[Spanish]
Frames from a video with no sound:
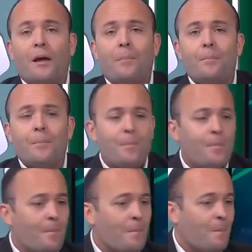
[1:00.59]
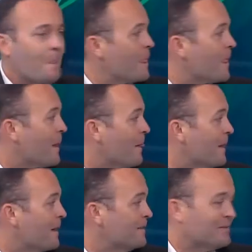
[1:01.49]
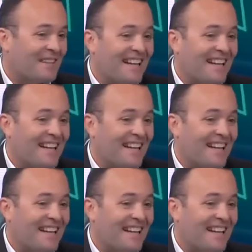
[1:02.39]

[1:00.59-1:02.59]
Que su maquinita real, ¿verdad, Botello?